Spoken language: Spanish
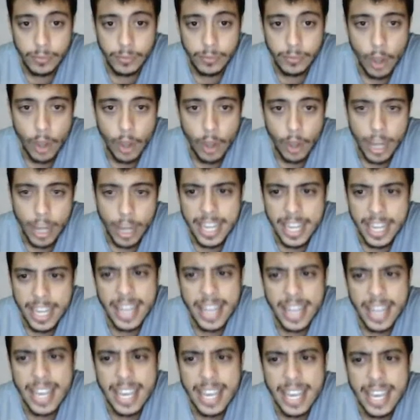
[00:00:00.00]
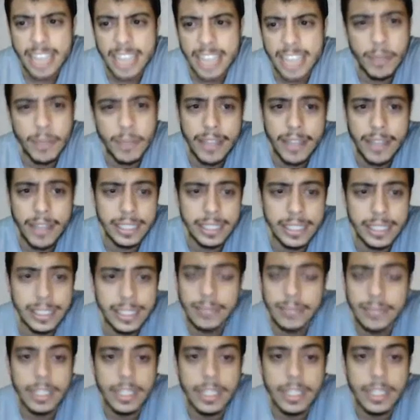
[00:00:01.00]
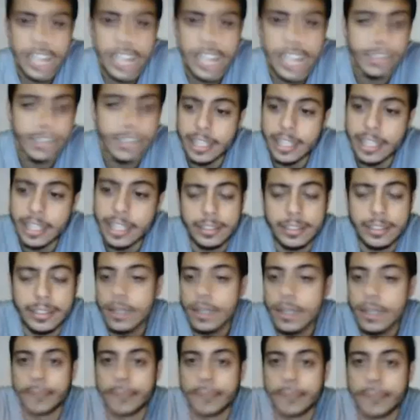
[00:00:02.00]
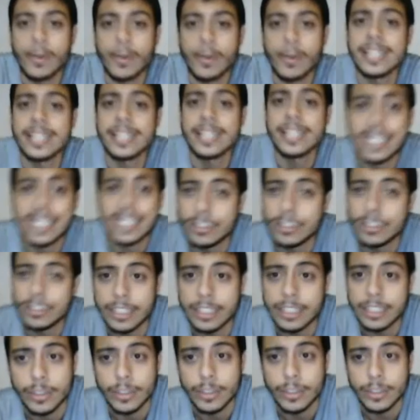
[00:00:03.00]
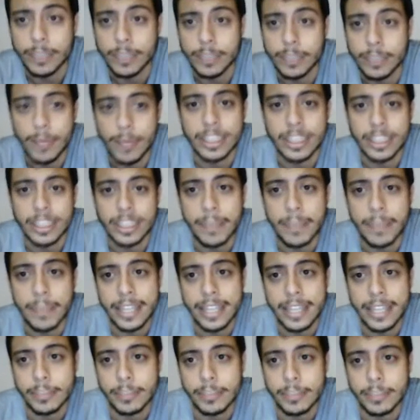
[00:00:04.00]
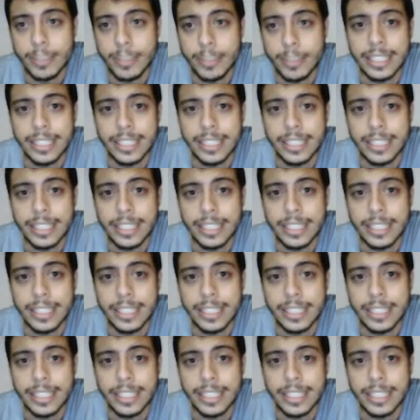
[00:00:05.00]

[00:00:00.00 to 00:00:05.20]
Ok, ya de ahí es muy fácil. Ya ustedes pueden estar haciendo otras cosas. Por ejemplo, esta página puede